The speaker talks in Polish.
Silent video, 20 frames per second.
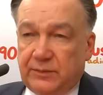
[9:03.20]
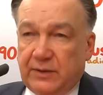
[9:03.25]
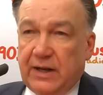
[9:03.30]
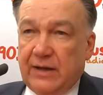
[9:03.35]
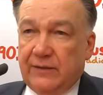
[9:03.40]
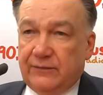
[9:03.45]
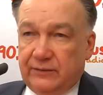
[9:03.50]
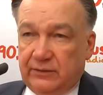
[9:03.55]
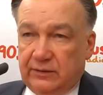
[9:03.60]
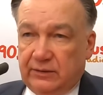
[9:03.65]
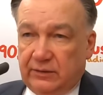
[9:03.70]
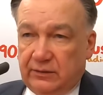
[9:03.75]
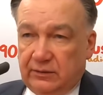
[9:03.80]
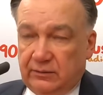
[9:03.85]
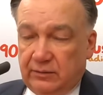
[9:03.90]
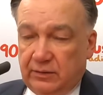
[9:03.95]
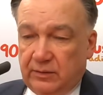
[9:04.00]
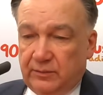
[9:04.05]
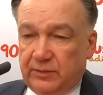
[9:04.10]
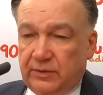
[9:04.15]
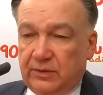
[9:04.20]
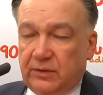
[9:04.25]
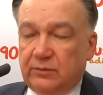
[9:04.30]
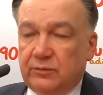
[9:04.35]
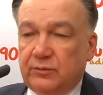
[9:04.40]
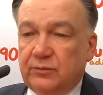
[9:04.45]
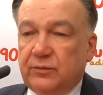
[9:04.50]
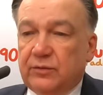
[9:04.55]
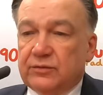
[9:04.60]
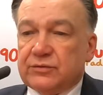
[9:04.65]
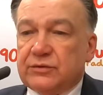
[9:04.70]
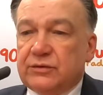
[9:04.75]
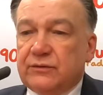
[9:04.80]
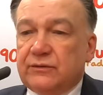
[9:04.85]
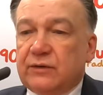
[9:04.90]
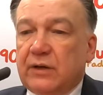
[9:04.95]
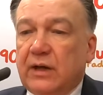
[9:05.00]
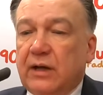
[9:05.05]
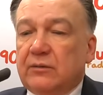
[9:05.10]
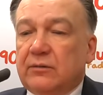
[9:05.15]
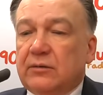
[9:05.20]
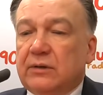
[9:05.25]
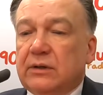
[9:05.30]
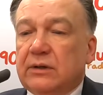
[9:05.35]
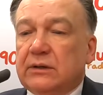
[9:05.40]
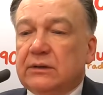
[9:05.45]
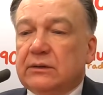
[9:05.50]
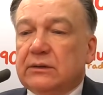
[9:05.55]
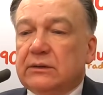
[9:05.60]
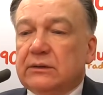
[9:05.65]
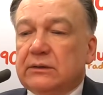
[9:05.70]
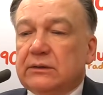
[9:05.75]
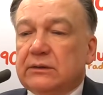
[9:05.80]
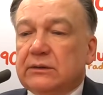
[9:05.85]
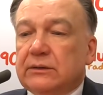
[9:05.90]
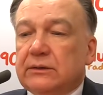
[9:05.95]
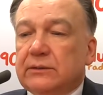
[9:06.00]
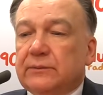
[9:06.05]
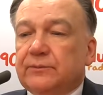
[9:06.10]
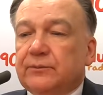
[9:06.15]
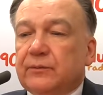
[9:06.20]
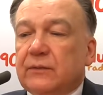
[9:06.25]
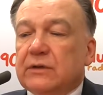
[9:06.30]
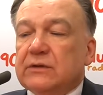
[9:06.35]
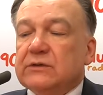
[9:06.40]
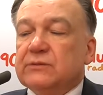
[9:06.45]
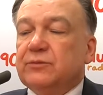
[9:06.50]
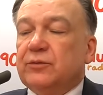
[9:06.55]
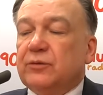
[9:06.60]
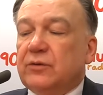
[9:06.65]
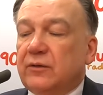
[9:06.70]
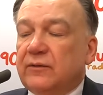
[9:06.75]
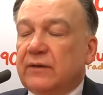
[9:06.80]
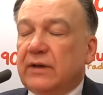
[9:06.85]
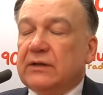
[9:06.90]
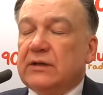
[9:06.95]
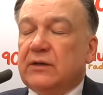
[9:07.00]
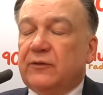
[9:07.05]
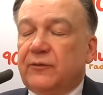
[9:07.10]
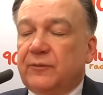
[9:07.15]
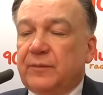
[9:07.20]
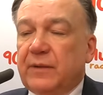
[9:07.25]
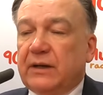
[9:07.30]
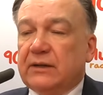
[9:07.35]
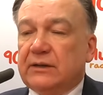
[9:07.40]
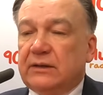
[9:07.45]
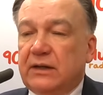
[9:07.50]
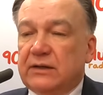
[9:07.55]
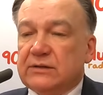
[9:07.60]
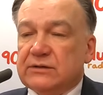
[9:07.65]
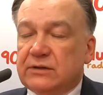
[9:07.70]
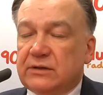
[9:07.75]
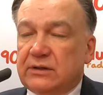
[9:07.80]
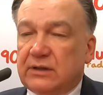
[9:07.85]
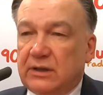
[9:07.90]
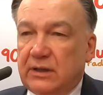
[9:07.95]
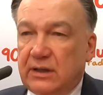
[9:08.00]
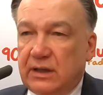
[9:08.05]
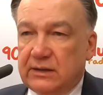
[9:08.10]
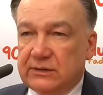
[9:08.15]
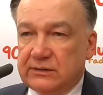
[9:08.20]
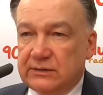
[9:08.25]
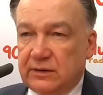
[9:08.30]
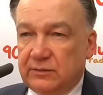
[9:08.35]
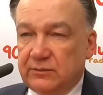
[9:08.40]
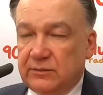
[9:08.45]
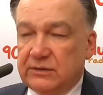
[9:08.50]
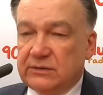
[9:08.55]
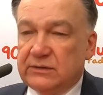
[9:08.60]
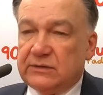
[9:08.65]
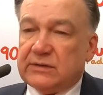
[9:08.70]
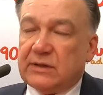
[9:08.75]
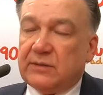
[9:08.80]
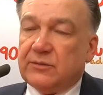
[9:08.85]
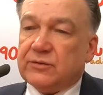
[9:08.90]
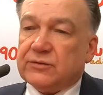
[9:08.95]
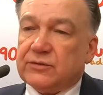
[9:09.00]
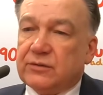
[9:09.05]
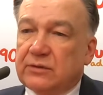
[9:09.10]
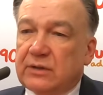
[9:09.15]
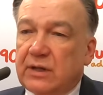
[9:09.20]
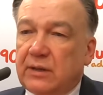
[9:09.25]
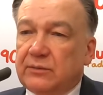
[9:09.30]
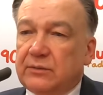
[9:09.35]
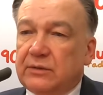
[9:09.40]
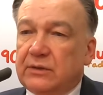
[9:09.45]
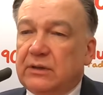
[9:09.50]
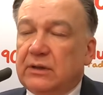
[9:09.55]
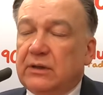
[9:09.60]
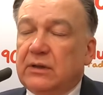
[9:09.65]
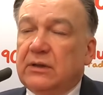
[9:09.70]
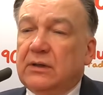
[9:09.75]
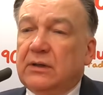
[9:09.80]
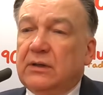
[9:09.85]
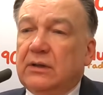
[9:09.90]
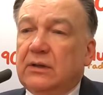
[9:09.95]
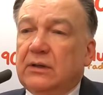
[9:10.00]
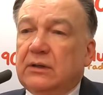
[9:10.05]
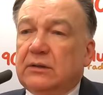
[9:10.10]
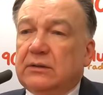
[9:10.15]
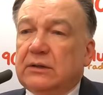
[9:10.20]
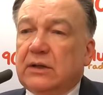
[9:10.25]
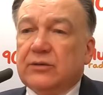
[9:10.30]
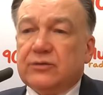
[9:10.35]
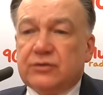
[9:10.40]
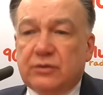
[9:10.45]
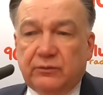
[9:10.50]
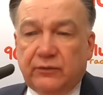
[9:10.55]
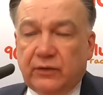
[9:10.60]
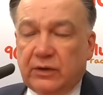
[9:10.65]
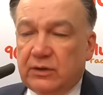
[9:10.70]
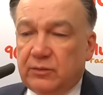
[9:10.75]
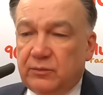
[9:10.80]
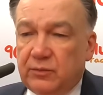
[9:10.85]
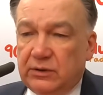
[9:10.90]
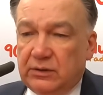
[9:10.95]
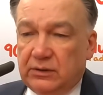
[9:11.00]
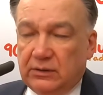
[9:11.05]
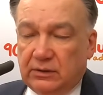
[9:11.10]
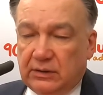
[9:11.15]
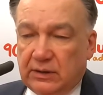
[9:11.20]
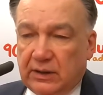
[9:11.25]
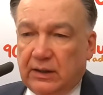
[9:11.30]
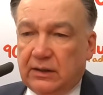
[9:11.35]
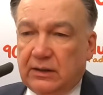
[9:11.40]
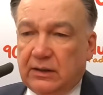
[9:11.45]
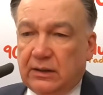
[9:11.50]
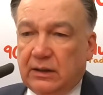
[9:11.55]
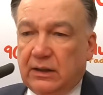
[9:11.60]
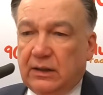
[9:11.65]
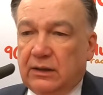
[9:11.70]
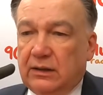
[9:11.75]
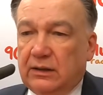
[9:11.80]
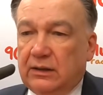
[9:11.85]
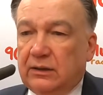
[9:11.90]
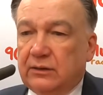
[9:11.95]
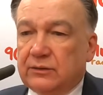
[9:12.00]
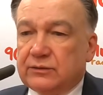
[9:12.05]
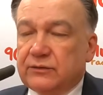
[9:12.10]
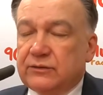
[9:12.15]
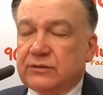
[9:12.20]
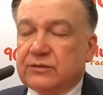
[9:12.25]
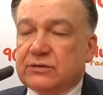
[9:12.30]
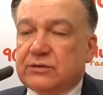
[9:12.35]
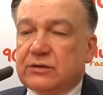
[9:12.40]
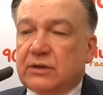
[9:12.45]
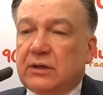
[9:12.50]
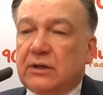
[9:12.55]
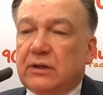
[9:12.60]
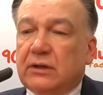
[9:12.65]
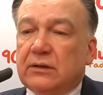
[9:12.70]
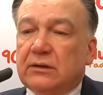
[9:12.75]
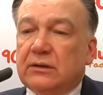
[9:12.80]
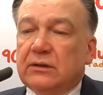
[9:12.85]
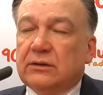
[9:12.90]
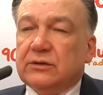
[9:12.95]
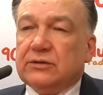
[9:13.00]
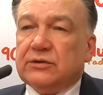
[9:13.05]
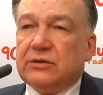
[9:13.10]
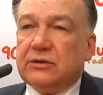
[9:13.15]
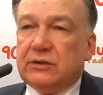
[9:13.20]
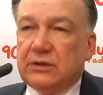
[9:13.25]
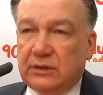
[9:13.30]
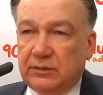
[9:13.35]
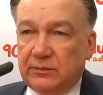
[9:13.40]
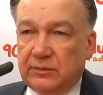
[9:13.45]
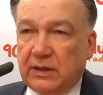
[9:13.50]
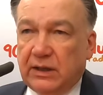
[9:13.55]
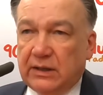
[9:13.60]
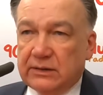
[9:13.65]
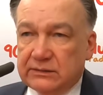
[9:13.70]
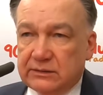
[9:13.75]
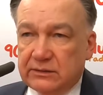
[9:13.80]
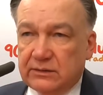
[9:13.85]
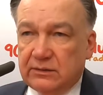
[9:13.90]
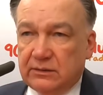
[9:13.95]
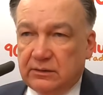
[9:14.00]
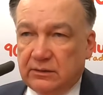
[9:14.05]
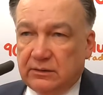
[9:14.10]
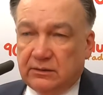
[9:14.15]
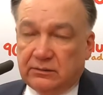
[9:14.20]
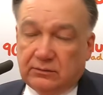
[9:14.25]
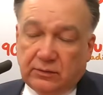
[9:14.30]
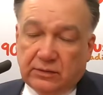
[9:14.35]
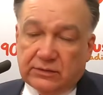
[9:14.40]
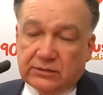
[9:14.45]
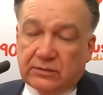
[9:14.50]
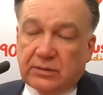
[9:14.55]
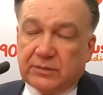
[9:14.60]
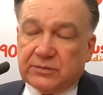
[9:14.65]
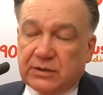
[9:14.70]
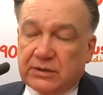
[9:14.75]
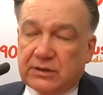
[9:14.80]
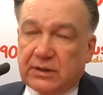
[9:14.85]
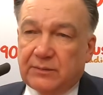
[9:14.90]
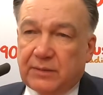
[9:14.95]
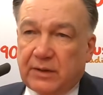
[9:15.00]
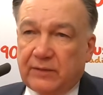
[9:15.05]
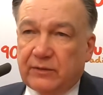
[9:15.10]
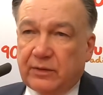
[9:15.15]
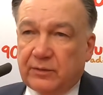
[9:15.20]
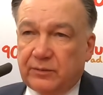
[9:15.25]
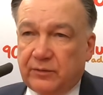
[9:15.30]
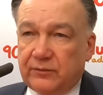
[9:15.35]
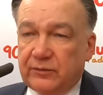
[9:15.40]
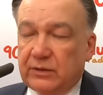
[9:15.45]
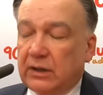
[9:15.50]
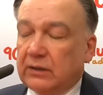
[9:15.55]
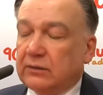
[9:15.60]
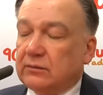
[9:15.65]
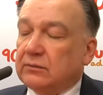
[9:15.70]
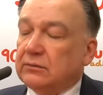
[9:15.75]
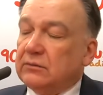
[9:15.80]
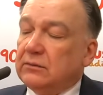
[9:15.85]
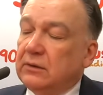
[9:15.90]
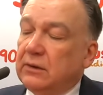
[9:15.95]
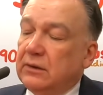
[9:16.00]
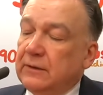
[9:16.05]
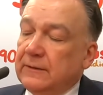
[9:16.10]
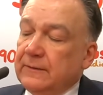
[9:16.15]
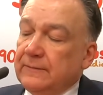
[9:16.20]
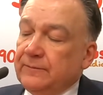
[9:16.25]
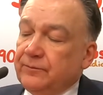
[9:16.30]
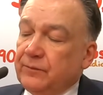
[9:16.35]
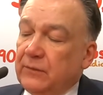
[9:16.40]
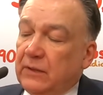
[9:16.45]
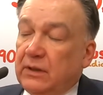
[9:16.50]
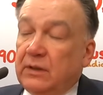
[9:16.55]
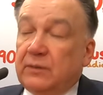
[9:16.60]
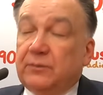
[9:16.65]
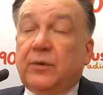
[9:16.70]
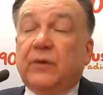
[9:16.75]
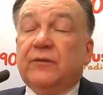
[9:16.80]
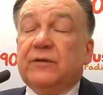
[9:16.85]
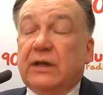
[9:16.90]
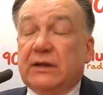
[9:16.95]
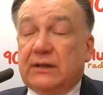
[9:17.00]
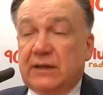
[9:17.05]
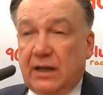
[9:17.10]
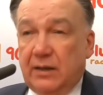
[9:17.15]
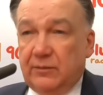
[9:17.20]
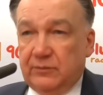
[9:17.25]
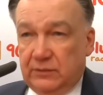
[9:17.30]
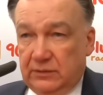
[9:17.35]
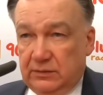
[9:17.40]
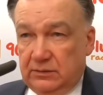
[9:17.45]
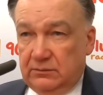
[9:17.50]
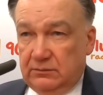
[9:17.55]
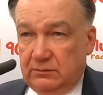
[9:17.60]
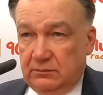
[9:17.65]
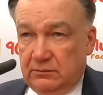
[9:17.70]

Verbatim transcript: prawnych, które będą umożliwiały y, zbudowanie w partnerskich relacjach między samorządami, ja już nie mówię gmin, tak, ale oczywiście y, silnych miast, e, które są na przykład na prawach powiatu, powiatami